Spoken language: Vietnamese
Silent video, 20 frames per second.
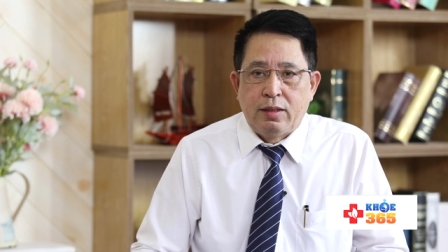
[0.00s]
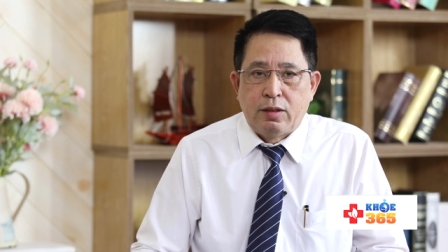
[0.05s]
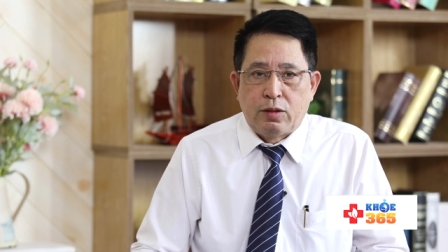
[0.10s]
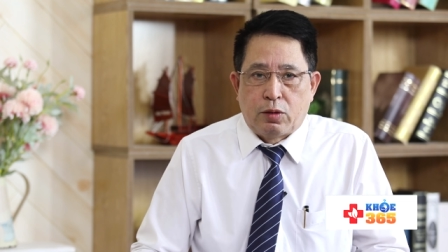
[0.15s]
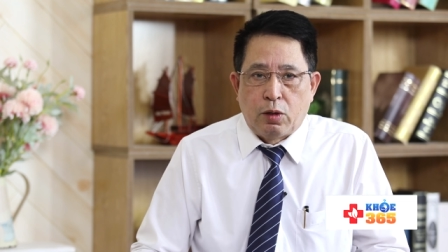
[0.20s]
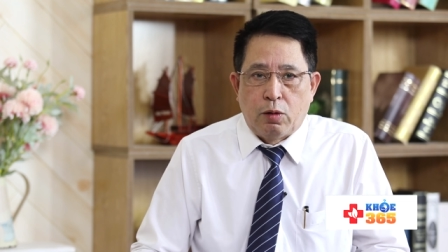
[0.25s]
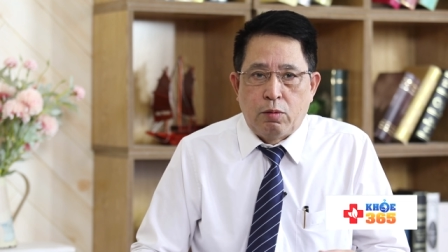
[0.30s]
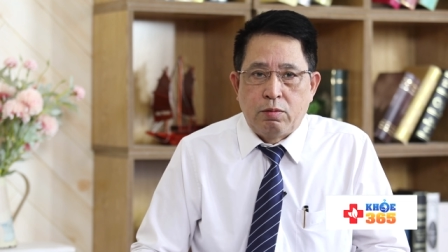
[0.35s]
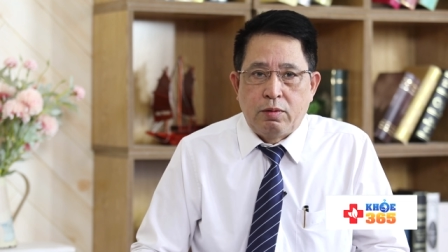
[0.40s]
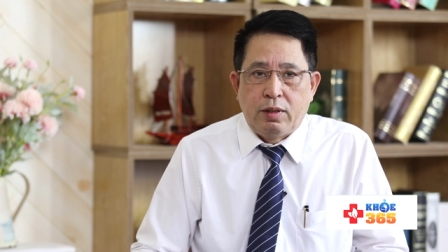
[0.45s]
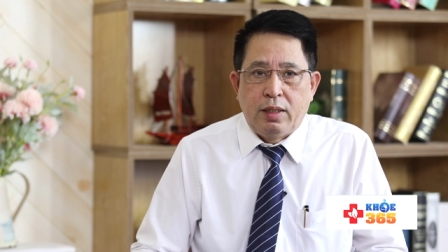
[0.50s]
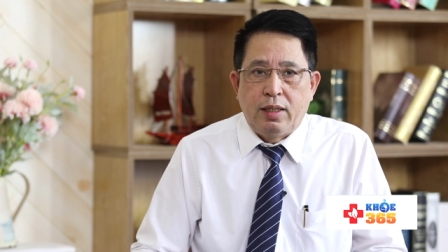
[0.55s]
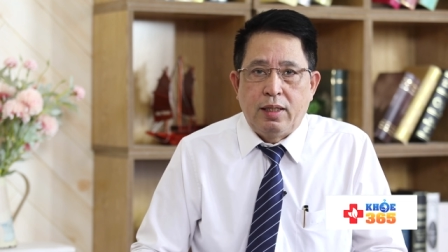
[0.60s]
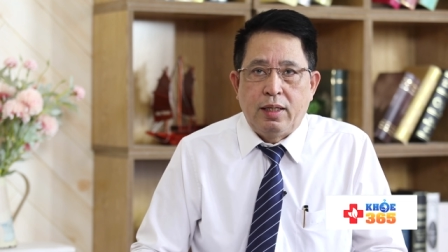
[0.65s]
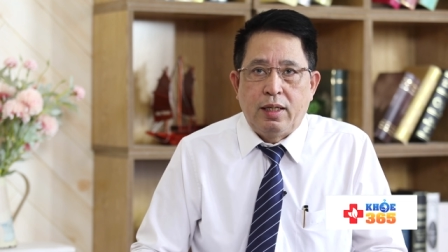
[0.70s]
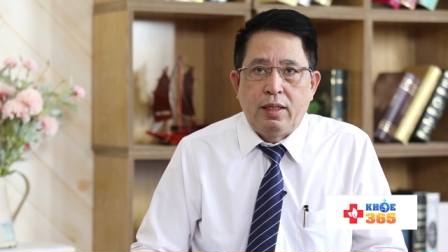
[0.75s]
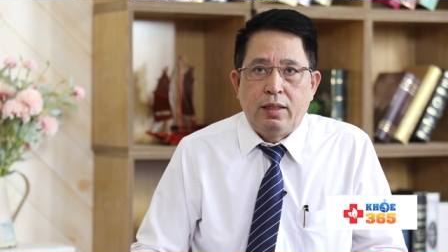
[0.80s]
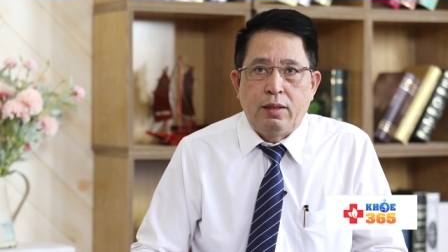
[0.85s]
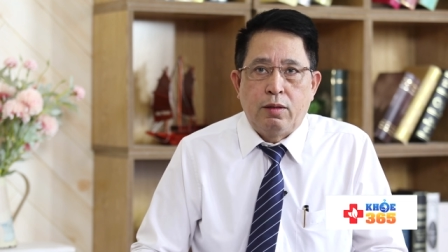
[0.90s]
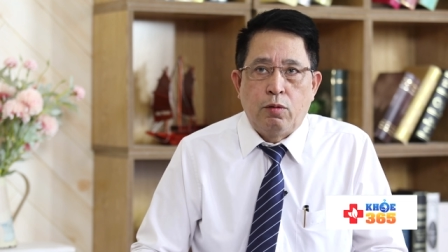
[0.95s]
dùng
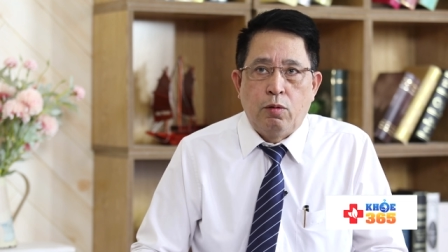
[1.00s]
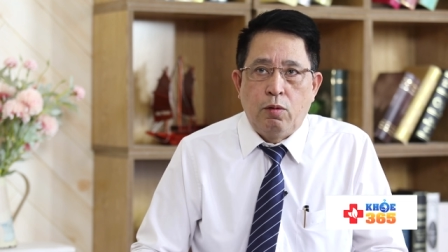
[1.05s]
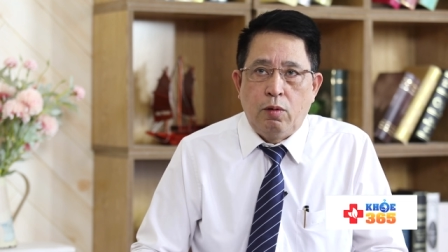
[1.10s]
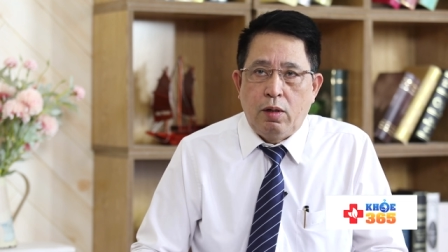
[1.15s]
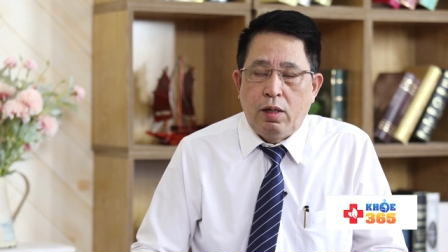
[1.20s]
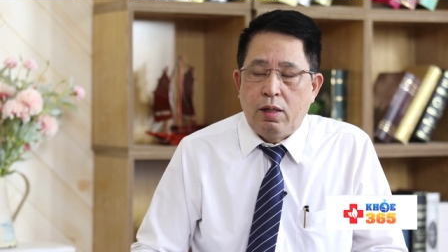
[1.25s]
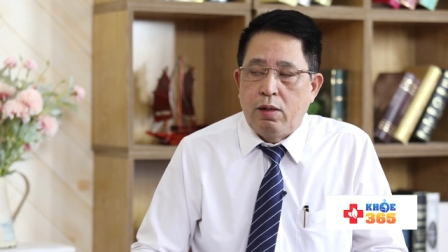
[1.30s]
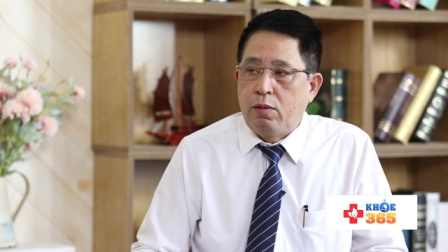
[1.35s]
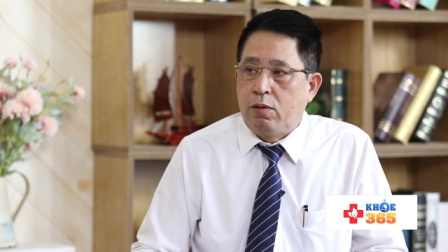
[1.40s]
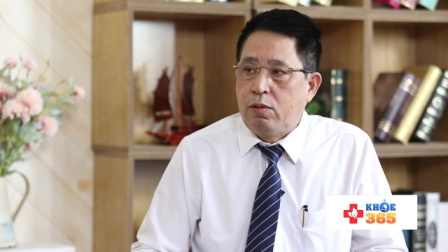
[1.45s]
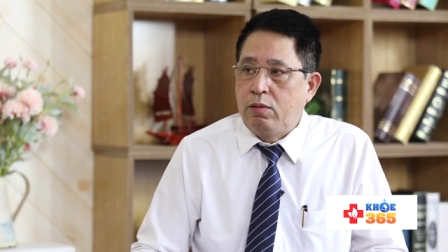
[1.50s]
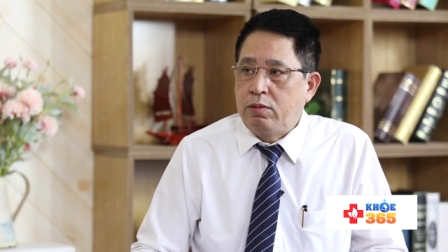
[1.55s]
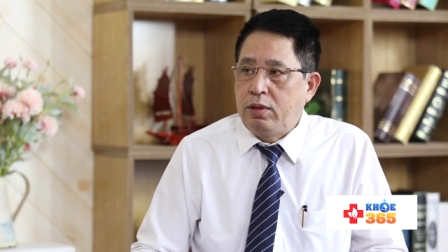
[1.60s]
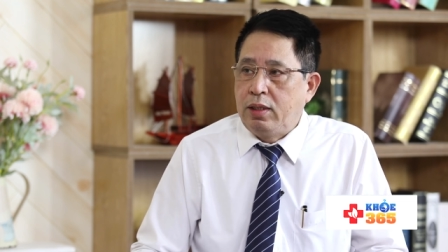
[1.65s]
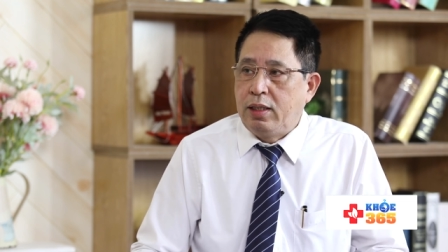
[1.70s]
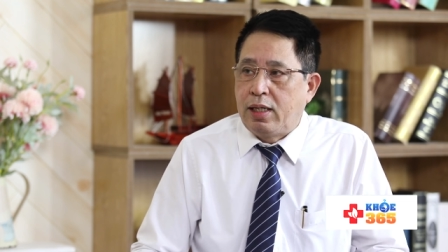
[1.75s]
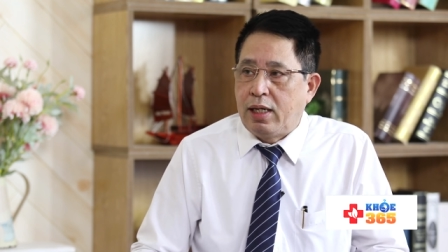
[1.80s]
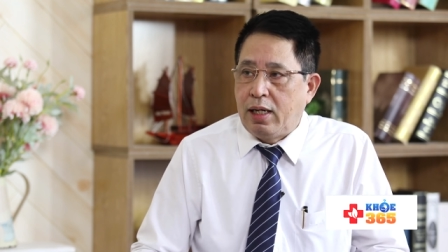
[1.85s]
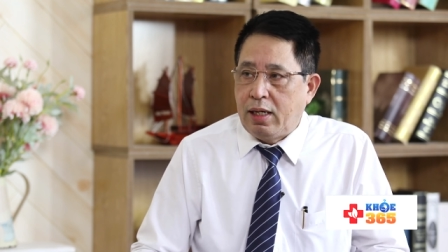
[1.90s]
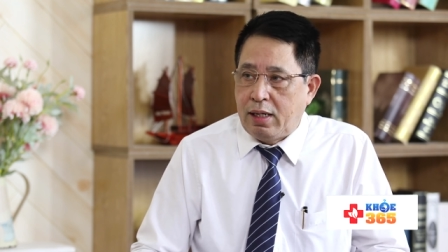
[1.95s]
những cái thuốc cũng
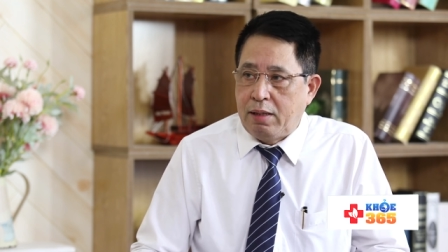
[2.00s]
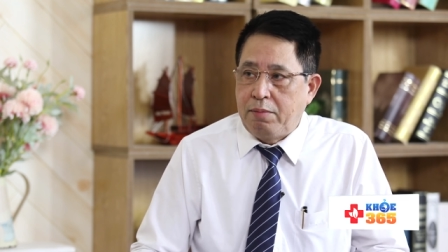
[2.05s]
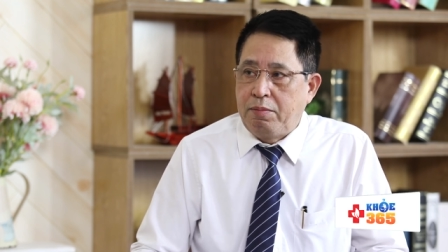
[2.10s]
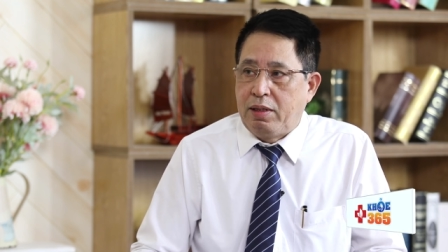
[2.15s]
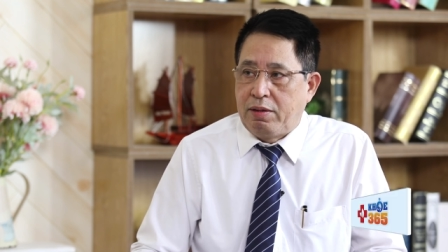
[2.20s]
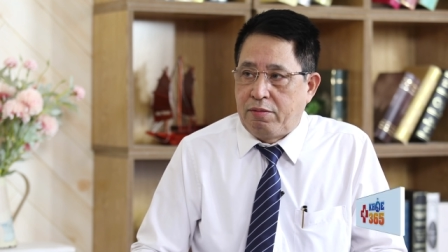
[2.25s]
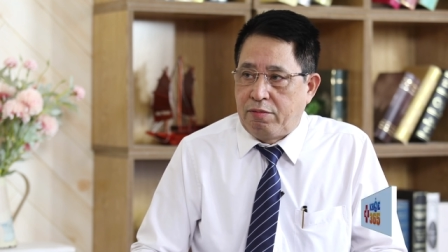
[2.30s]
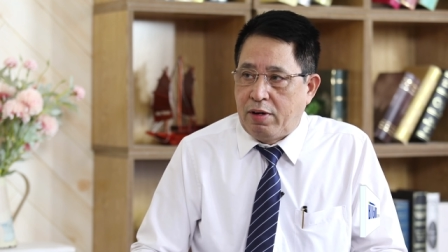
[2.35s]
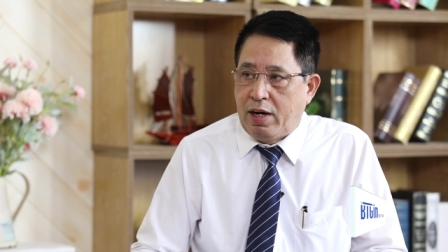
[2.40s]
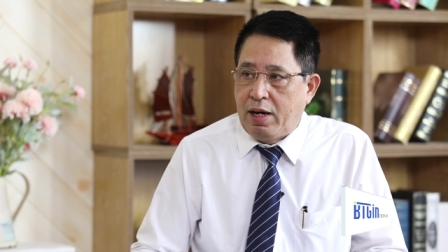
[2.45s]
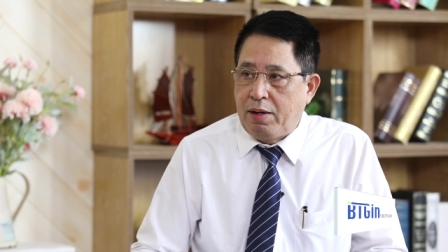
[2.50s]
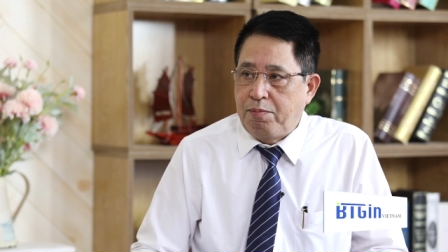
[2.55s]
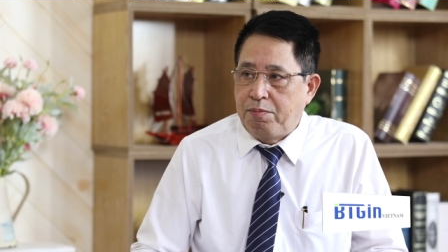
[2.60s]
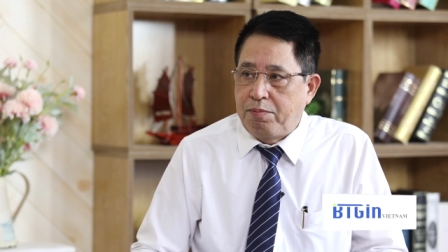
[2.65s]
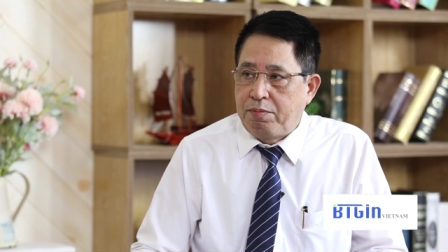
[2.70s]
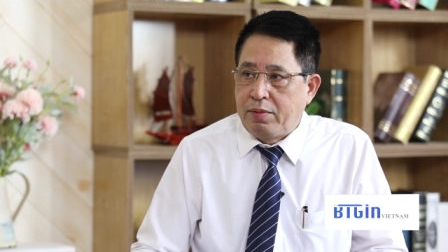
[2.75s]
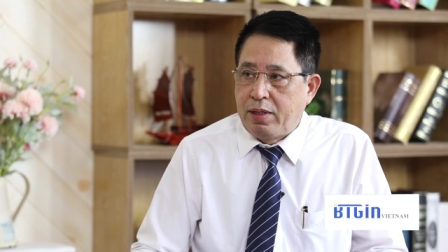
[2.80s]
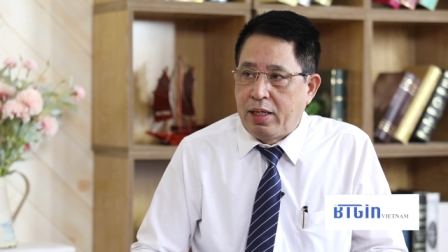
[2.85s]
như các cái biện pháp